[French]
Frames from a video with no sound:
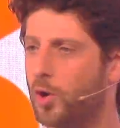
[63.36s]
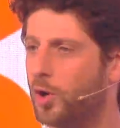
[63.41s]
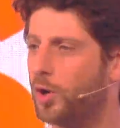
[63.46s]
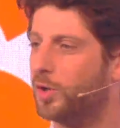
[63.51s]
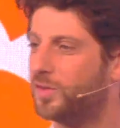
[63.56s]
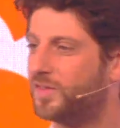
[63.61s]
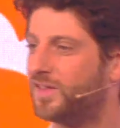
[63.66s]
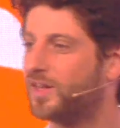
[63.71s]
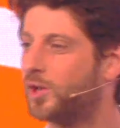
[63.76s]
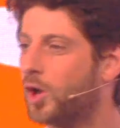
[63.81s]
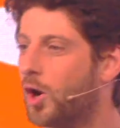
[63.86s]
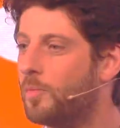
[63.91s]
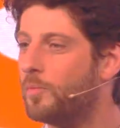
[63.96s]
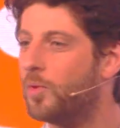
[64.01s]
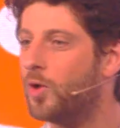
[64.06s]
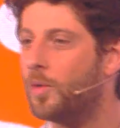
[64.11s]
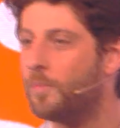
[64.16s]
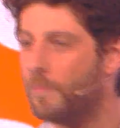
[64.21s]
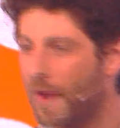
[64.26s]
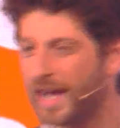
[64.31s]
euh, c'est
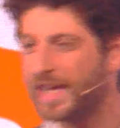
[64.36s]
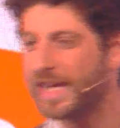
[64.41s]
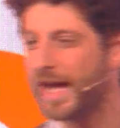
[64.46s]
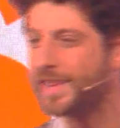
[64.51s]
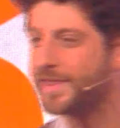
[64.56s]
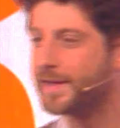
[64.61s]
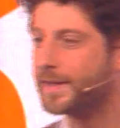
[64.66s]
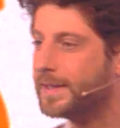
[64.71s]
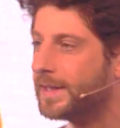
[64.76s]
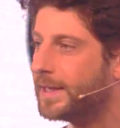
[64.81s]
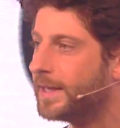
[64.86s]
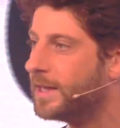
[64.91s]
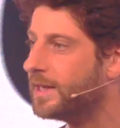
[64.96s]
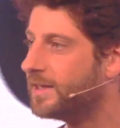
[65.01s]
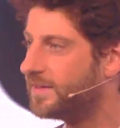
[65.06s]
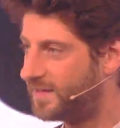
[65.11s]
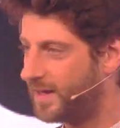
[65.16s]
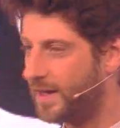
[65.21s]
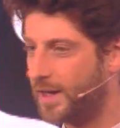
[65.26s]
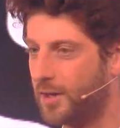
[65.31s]
comme euh, Marianne.
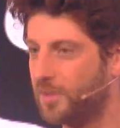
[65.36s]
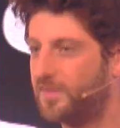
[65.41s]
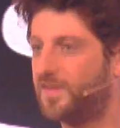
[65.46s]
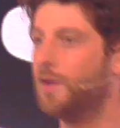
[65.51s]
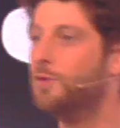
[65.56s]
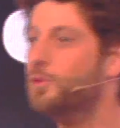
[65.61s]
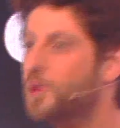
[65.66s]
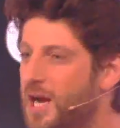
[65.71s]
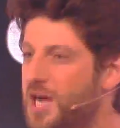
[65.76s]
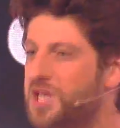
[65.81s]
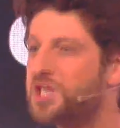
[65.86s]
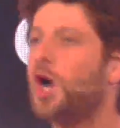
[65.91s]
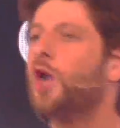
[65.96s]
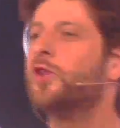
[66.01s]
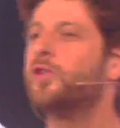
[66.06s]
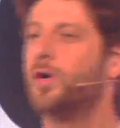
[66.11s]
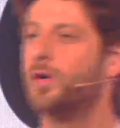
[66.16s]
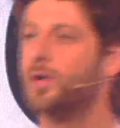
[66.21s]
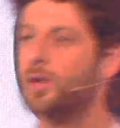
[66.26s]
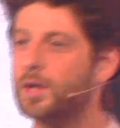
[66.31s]
C'est une
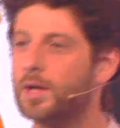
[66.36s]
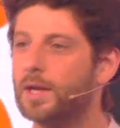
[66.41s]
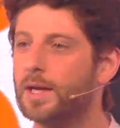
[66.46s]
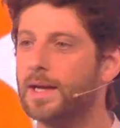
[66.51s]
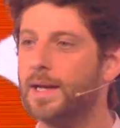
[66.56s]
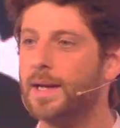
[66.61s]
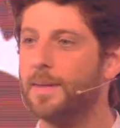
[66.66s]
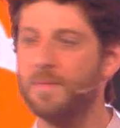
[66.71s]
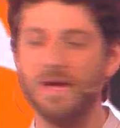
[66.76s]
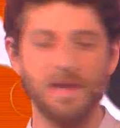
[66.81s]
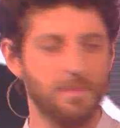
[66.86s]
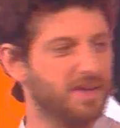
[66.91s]
légende. Mais,